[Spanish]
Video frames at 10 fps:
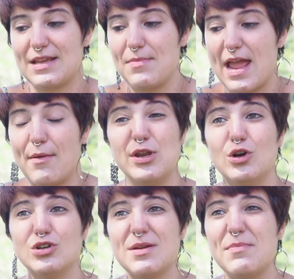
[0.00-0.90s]
me
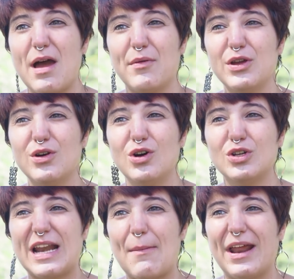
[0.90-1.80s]
abrió, se me abrió
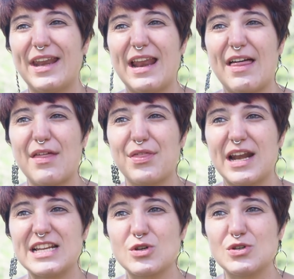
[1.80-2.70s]
otra manera de hacer
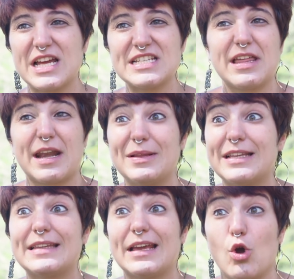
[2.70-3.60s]
las cosas y de
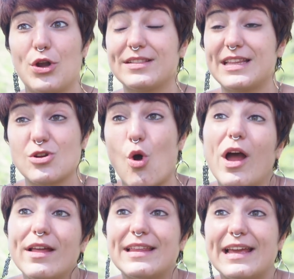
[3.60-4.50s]
repente te conectas con
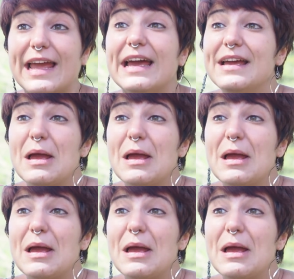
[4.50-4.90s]
gente que